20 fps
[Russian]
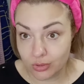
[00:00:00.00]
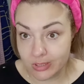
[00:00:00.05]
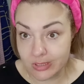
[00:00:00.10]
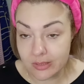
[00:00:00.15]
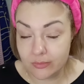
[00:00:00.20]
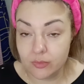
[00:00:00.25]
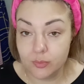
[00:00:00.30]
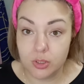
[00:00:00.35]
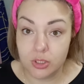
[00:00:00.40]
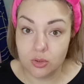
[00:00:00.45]

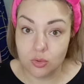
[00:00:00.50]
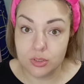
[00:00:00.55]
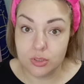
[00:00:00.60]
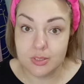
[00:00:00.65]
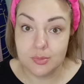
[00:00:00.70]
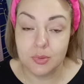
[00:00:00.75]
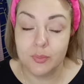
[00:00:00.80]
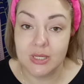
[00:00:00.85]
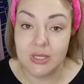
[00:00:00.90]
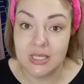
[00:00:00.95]
Если вы
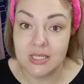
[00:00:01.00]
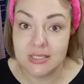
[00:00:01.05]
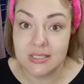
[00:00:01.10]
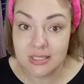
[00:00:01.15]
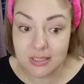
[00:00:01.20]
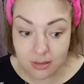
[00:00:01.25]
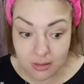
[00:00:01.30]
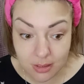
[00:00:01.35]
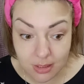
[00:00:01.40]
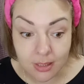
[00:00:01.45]
переходите по моей
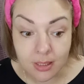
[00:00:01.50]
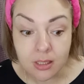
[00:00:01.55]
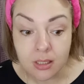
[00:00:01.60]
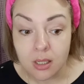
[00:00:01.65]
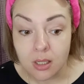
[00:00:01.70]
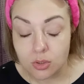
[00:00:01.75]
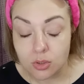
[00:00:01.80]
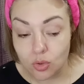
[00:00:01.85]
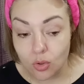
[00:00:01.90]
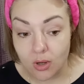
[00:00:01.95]
ссылке,
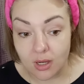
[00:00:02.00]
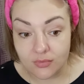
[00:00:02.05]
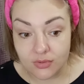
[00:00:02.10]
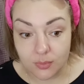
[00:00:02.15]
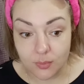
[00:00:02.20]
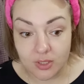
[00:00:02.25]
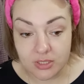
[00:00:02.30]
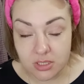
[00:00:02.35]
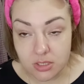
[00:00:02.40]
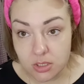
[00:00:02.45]
то
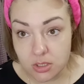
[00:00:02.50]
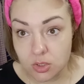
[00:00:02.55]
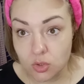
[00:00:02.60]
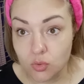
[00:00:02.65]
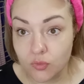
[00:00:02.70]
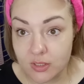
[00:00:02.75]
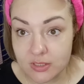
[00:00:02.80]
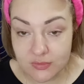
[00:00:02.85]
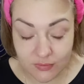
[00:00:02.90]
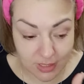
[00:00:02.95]
автоматически
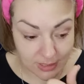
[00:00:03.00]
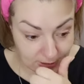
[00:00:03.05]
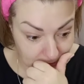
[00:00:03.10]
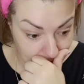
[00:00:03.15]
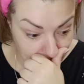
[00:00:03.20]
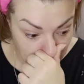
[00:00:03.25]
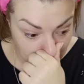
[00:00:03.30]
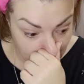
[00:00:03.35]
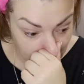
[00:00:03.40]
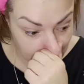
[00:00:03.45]
у вас в
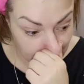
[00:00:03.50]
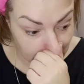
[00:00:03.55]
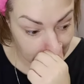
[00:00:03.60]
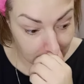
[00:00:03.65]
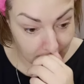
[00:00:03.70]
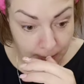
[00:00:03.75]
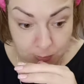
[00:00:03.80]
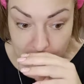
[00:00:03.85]
корзине а,